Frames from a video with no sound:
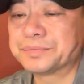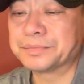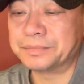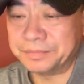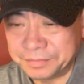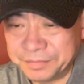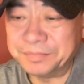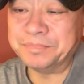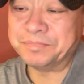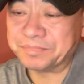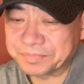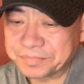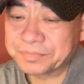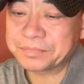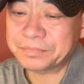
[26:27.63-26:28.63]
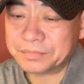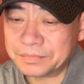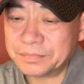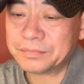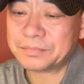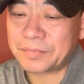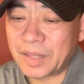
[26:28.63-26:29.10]
嗯，
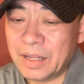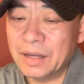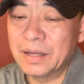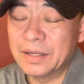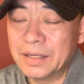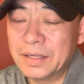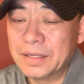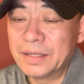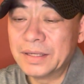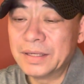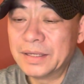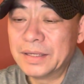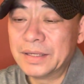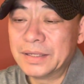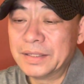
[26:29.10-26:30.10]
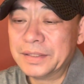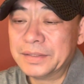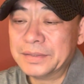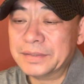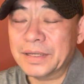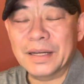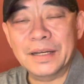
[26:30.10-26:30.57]

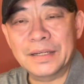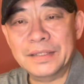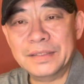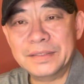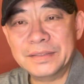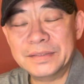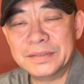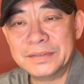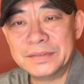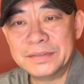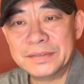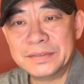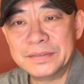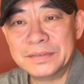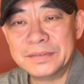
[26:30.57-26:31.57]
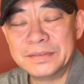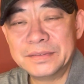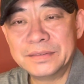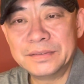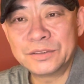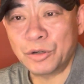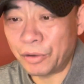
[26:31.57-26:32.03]
啊，
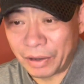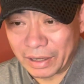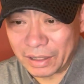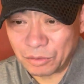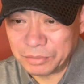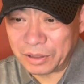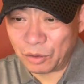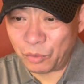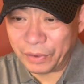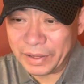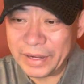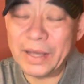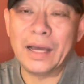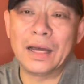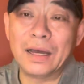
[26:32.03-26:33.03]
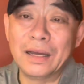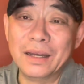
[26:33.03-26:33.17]
远了，老公得回来呀，